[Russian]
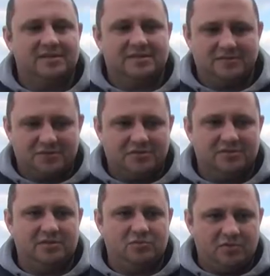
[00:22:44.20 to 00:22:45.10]

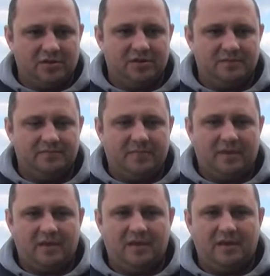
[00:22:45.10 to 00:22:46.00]
Завершился турнир.
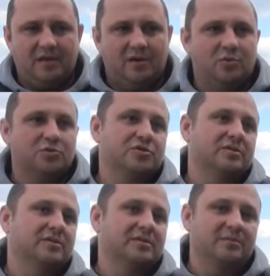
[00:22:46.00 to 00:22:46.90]

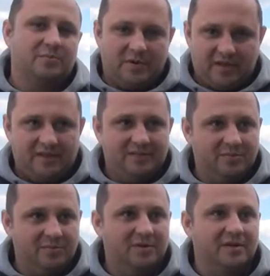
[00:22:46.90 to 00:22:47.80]
Очень приятно
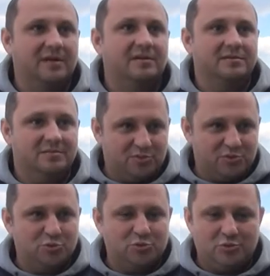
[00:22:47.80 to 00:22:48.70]
было
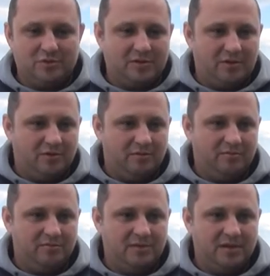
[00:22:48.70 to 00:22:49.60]
присутствовать на нем.
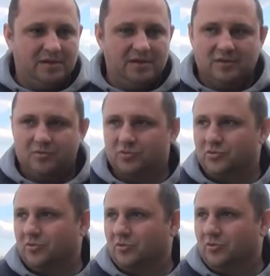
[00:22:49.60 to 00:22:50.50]
То,
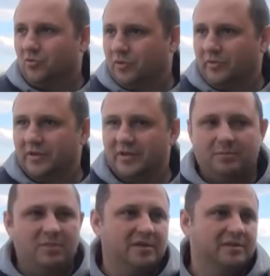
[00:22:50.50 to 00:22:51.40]
что уровень
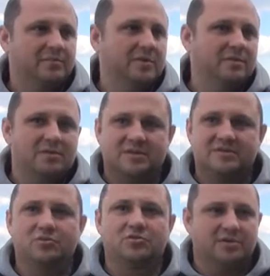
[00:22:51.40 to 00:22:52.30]
команд
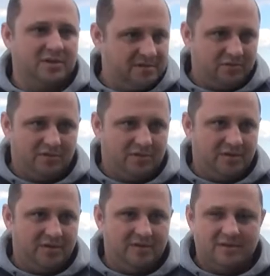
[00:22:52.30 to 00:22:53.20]
подобрался очень
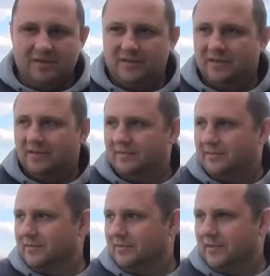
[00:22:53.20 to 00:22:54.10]
достойный.
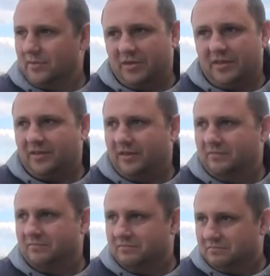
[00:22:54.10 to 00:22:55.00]
Э, ребята
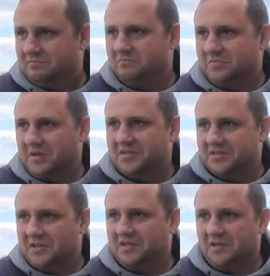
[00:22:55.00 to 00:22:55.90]

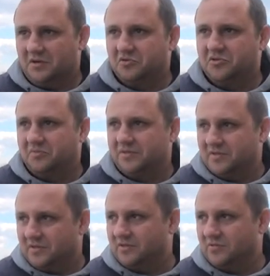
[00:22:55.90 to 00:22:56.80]
показали хорошее
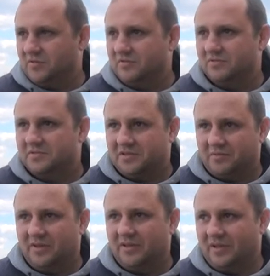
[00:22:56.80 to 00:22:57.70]
мастерство,
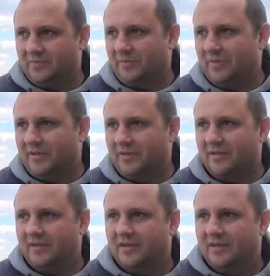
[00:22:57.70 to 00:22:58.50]
стремление к победе.